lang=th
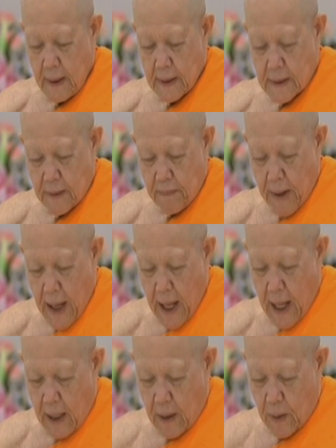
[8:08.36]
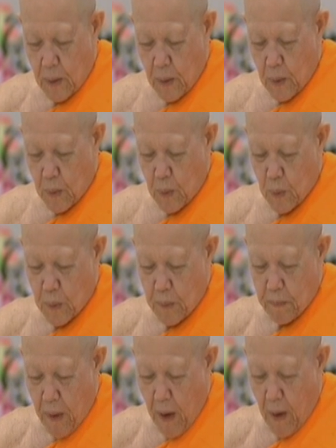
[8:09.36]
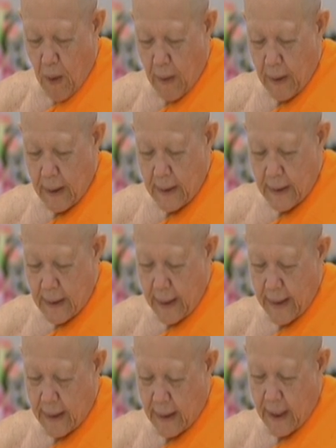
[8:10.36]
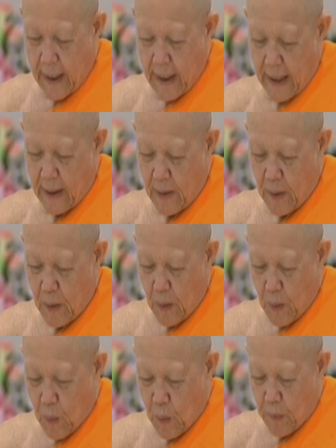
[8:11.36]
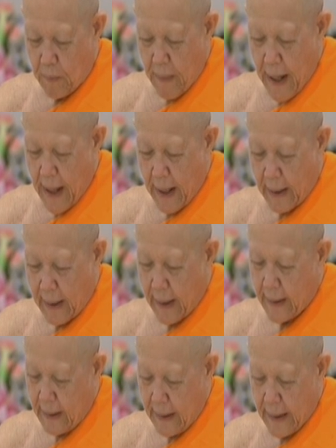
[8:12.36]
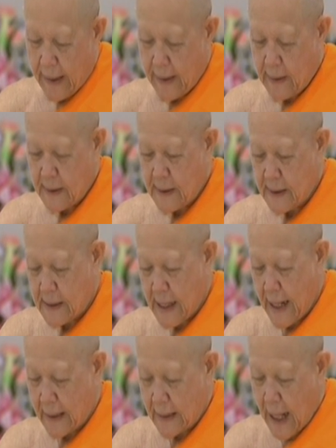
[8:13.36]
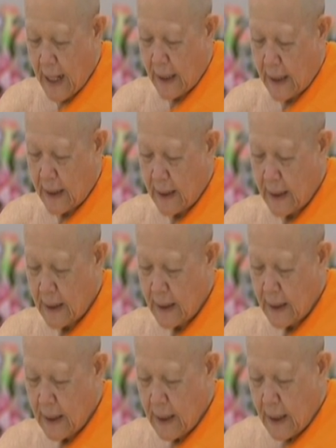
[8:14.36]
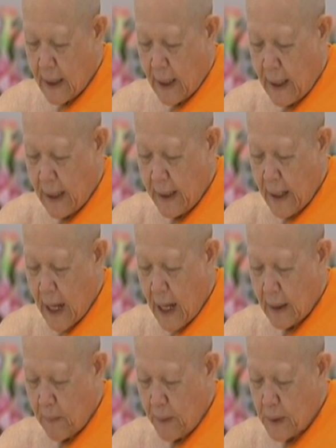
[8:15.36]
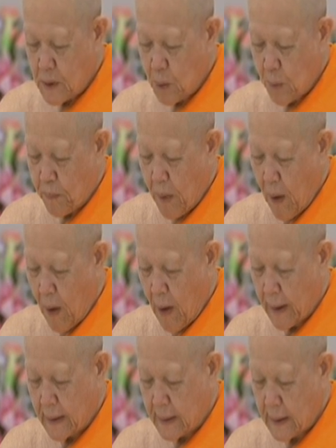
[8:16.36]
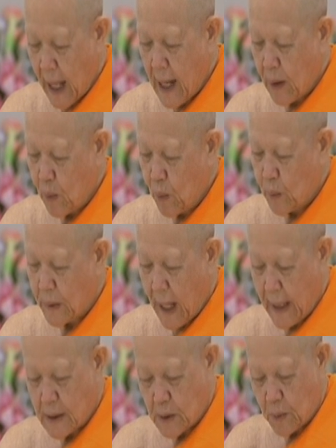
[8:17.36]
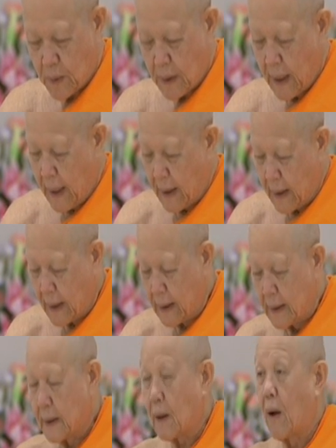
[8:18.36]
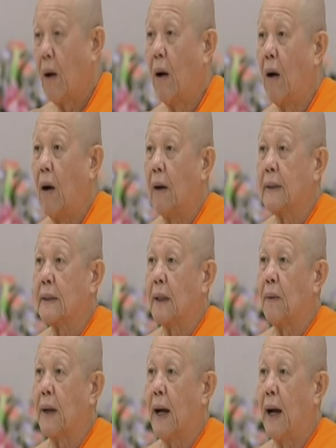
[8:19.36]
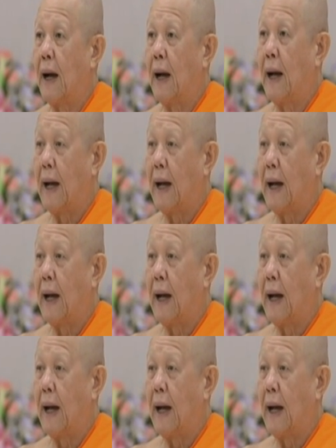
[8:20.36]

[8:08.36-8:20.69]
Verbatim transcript: 25คุณพ่อเยะเก คุณแม่เง็กเฮียแซ่ตั้งกัลยาณมิตรสุพร ตั้งอุทัยสุข หนึ่งกองเจ้าคา